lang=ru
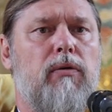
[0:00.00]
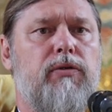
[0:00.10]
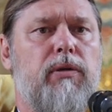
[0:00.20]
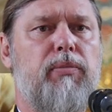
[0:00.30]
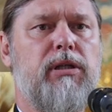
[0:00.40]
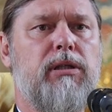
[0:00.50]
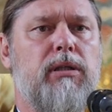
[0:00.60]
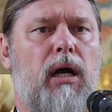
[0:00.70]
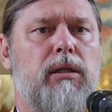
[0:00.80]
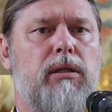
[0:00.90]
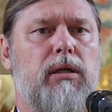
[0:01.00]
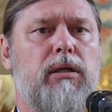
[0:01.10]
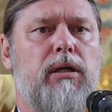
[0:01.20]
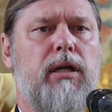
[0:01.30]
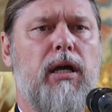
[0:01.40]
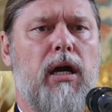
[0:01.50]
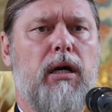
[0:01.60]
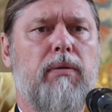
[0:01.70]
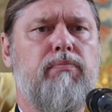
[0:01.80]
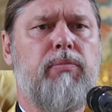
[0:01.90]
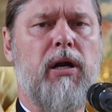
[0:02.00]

в непрестанный грех,